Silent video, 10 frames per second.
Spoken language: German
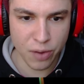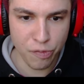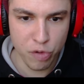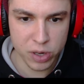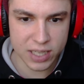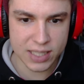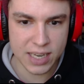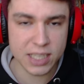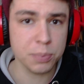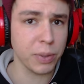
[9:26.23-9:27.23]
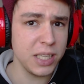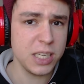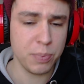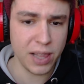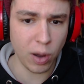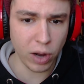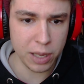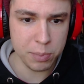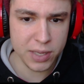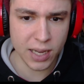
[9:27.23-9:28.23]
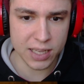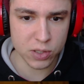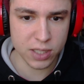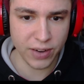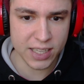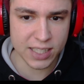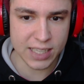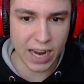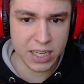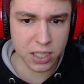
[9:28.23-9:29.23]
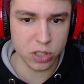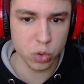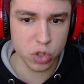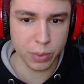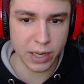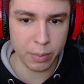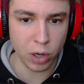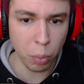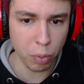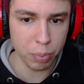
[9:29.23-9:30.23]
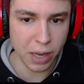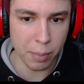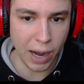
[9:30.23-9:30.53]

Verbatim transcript: Gefühl, das liegt prinzipiell auch an mir. Also ich weiß, dass andere YouTuber damit auch Probleme